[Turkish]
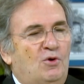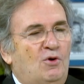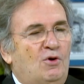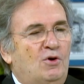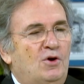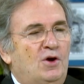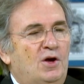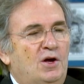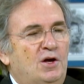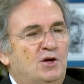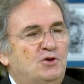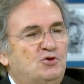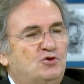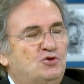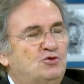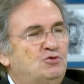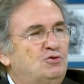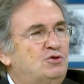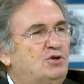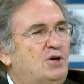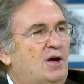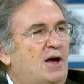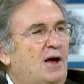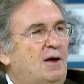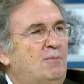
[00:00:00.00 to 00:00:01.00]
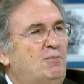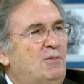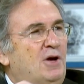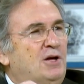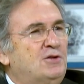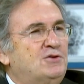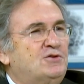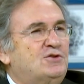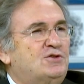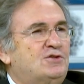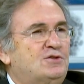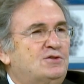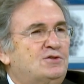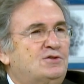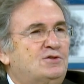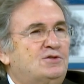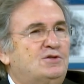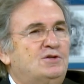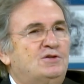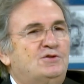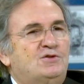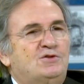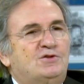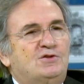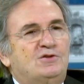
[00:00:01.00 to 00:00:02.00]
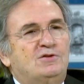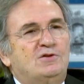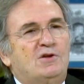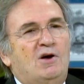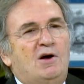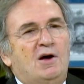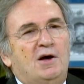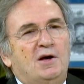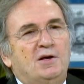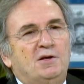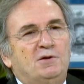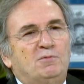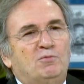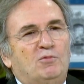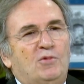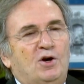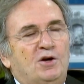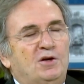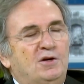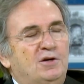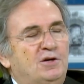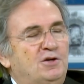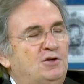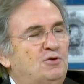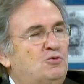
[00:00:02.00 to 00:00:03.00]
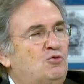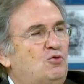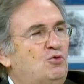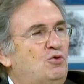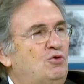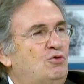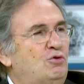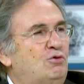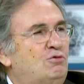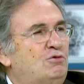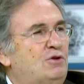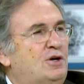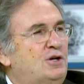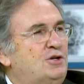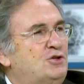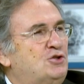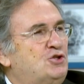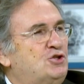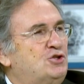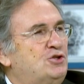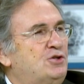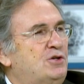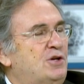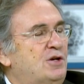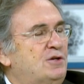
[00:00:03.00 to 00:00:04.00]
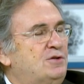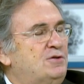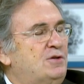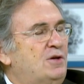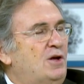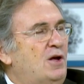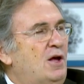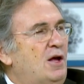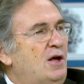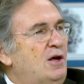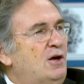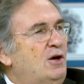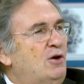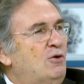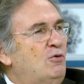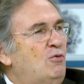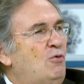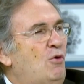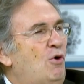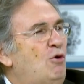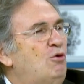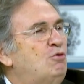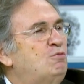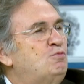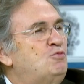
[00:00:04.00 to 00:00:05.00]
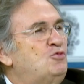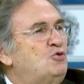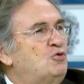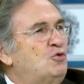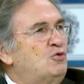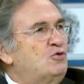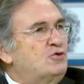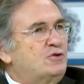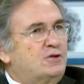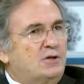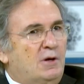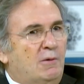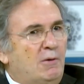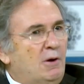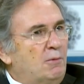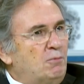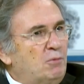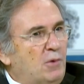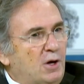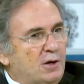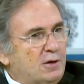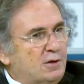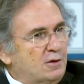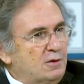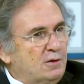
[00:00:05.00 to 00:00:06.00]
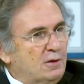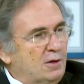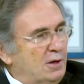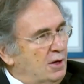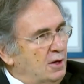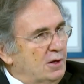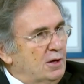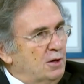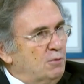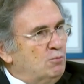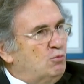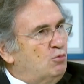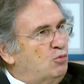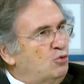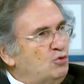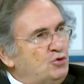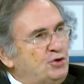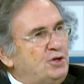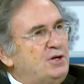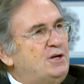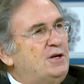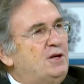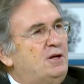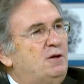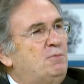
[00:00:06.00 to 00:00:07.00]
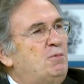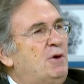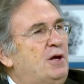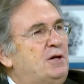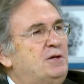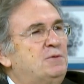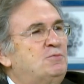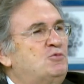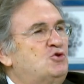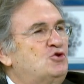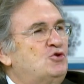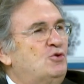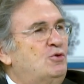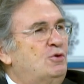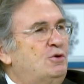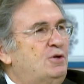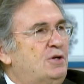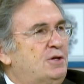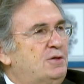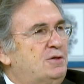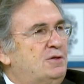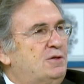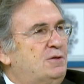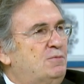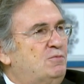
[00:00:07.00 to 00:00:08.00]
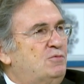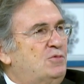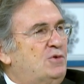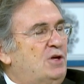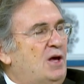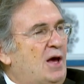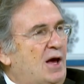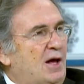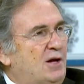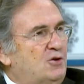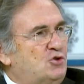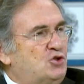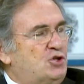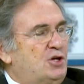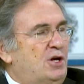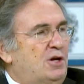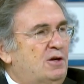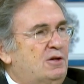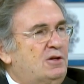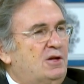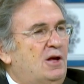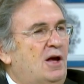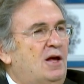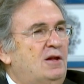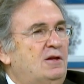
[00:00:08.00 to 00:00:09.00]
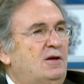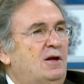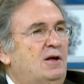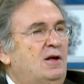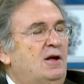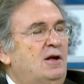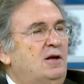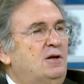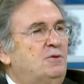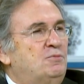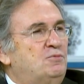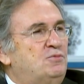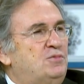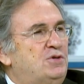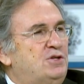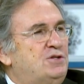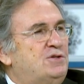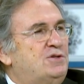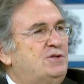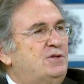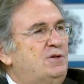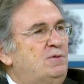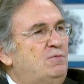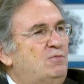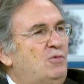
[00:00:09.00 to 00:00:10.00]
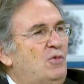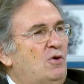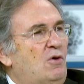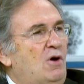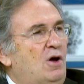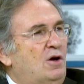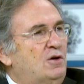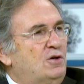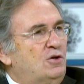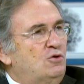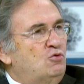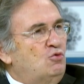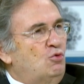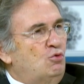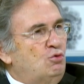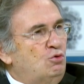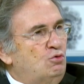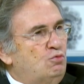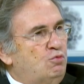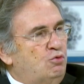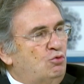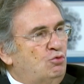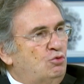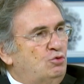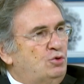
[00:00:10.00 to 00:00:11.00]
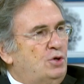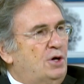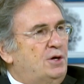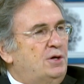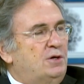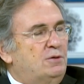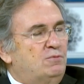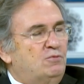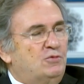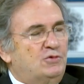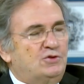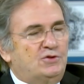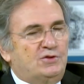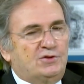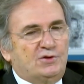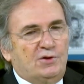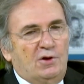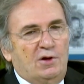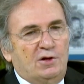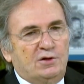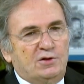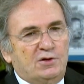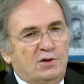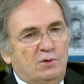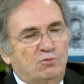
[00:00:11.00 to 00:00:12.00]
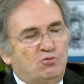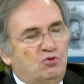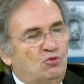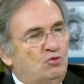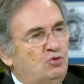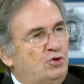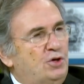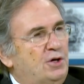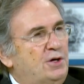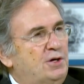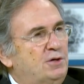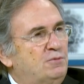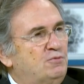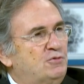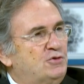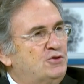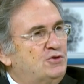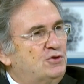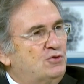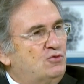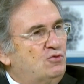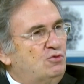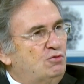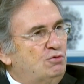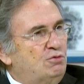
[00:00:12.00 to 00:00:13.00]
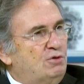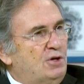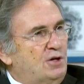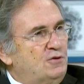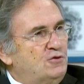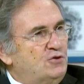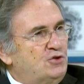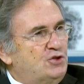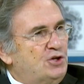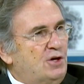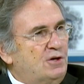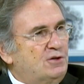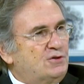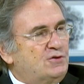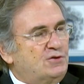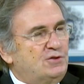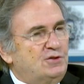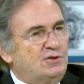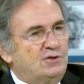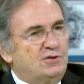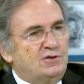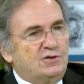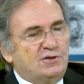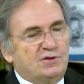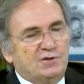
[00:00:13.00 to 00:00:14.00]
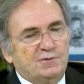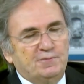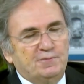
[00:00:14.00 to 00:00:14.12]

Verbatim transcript: Tamam, Çünkü hemen siz sınai mayayı koyuyorlar içine. Olmuyor o zaman. Bakın bu değil benim söylediğim. Gerçekten bizim Anadolu buğdayımız, ata buğdayımızı kullanacaksınız.